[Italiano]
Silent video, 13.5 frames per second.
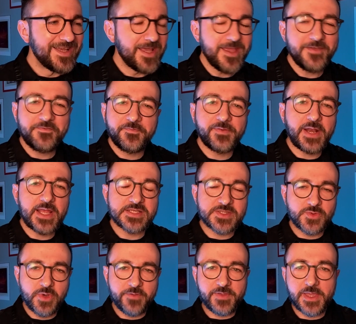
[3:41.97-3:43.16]
È
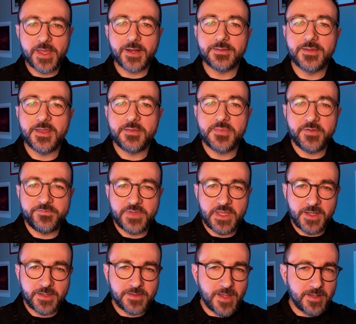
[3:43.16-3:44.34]
fresco e verde, ma
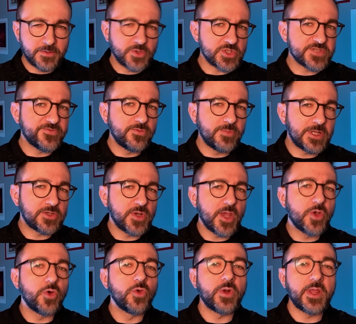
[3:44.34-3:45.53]
viene tanto sfumato dai
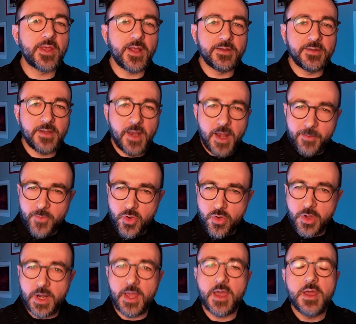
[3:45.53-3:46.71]
colori caldi della
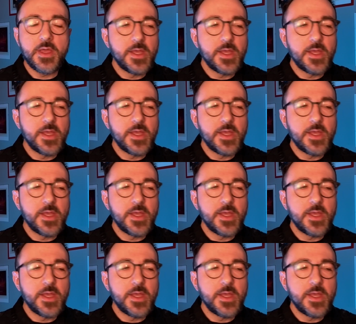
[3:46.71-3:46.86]
mora.